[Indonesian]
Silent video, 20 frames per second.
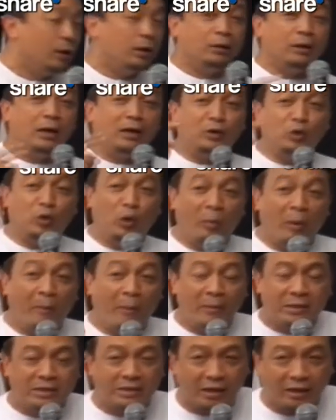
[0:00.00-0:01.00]
yang dulu
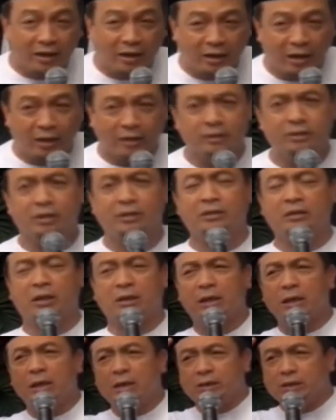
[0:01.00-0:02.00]
memenjarakan
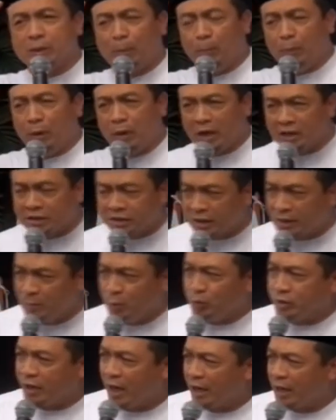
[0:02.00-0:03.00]
sekitar 11.000
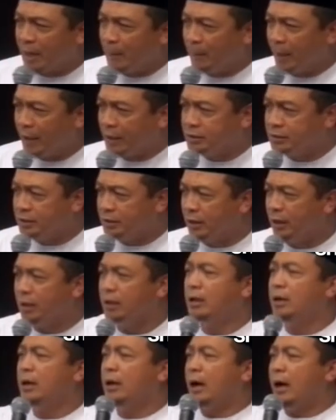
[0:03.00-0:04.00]
tahanan Palestina,
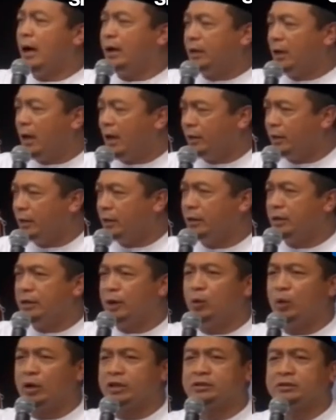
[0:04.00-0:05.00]
anak-anak yang
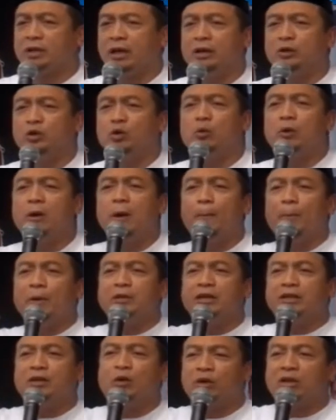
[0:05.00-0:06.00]
keluar setelah itu
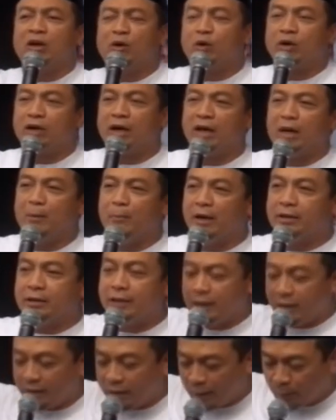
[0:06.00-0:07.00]
menjadi orang-orang hebat
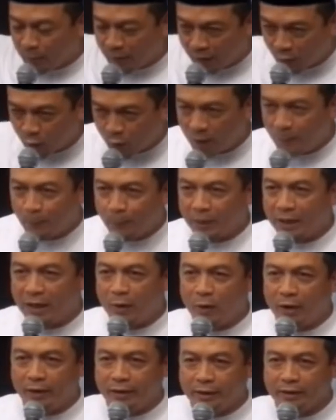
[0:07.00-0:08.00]
dan melakukan
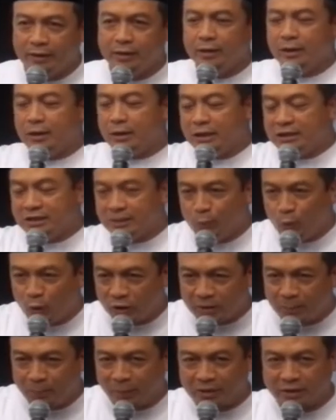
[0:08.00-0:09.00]
perlawanan di sebuah
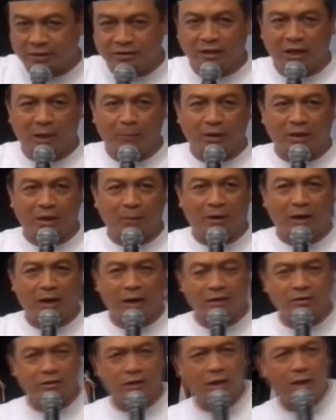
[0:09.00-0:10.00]
tempat kecil yang bernama
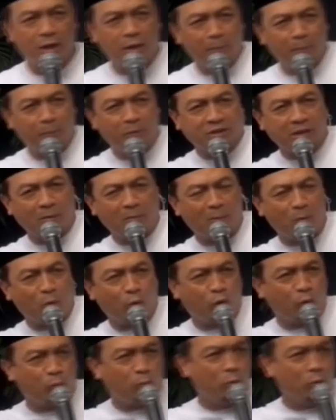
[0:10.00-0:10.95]
Gaza bisa memukul